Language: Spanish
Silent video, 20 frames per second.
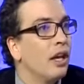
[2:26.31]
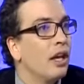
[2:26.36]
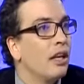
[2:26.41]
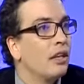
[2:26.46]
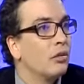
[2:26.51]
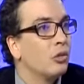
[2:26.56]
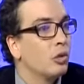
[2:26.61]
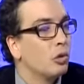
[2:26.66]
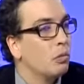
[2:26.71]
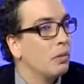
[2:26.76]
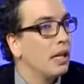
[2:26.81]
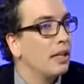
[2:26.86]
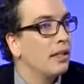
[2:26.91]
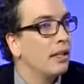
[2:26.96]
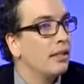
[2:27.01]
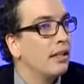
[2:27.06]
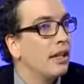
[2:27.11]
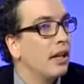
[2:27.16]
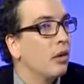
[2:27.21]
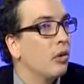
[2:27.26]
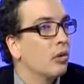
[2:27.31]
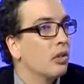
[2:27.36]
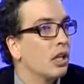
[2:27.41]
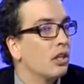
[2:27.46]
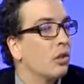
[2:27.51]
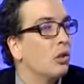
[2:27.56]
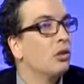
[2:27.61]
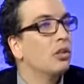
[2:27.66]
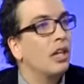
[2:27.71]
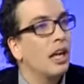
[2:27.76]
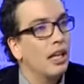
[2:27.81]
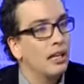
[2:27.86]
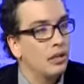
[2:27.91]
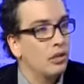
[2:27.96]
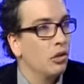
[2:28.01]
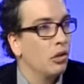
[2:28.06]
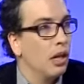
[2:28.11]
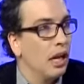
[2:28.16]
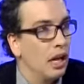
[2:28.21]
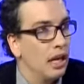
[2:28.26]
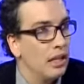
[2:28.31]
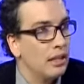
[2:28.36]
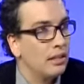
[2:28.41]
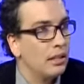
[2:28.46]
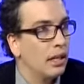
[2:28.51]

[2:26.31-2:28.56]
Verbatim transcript: sus piezas de negociación tradicionales